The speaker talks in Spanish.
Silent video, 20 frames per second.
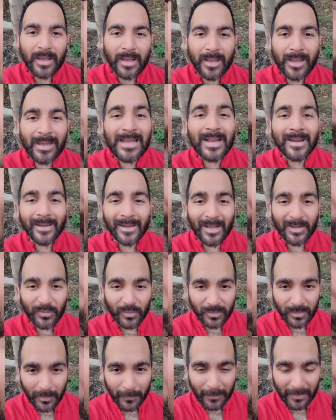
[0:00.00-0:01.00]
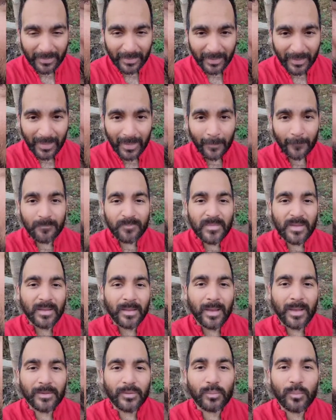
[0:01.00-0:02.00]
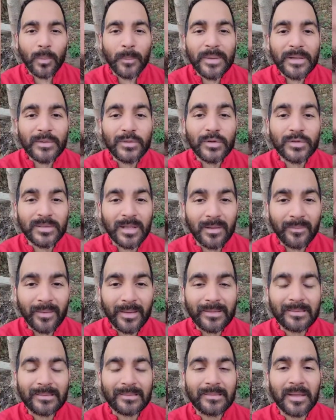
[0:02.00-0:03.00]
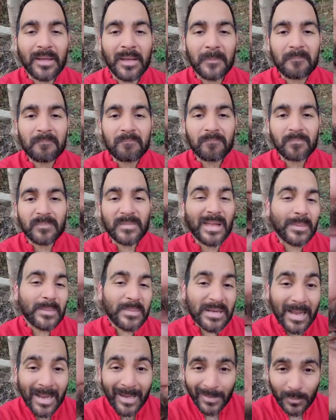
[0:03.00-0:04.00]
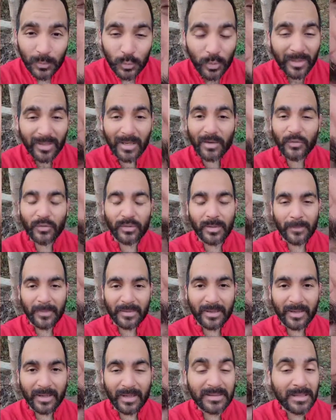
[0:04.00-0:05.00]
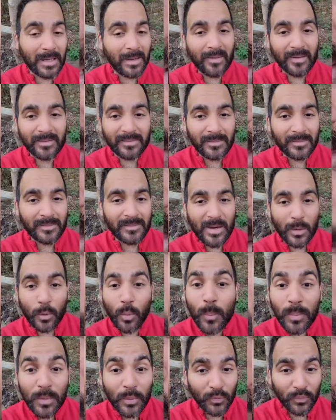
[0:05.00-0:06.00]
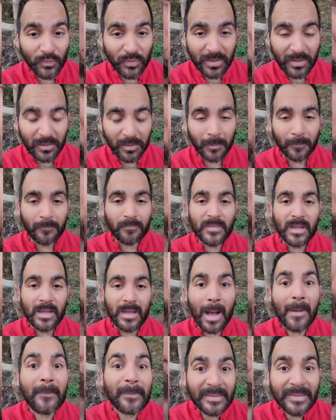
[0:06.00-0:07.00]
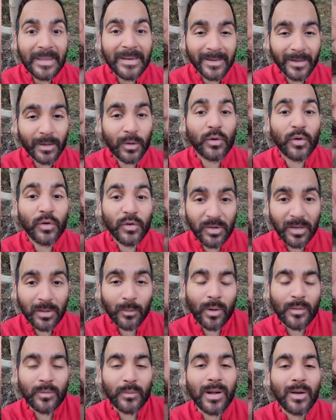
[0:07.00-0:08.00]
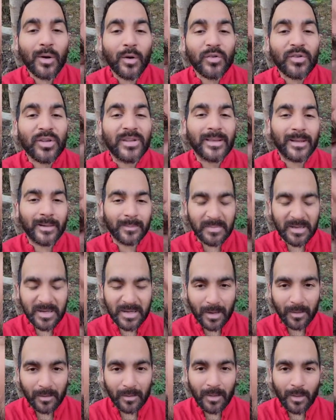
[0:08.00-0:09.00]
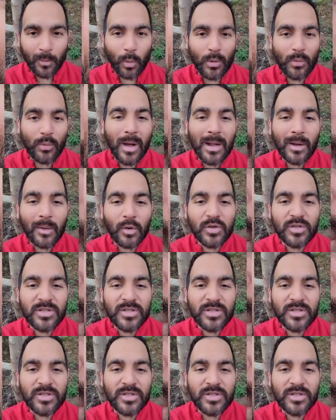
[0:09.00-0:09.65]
En la relación de pareja es momento tal vez de terminar tu relación de pareja, tal vez ya cumplió un ciclo, aprender a reconocer cuando algo se termina, cuando algo